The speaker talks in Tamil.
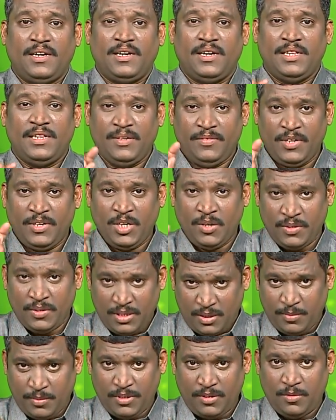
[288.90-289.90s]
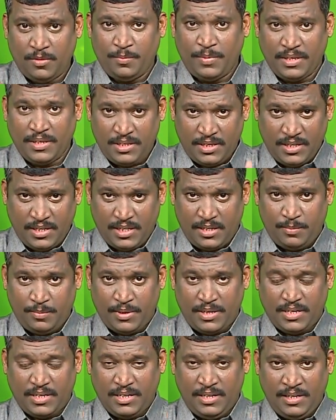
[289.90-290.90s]
இந்த வீடியோவை திரும்ப திரும்ப பார்த்து நீங்கள் என்ன
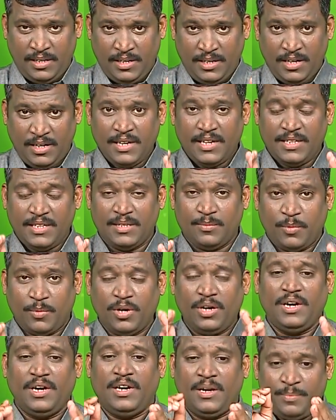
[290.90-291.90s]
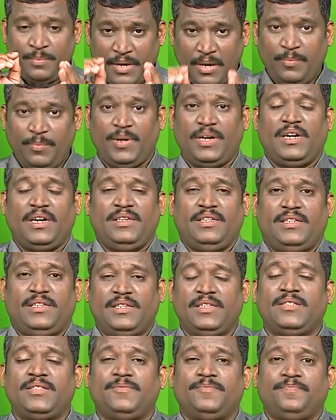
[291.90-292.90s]
பண்ணுங்கள் இந்த பொருளை எல்லாம் பேப்பரில் எழுதிட்டு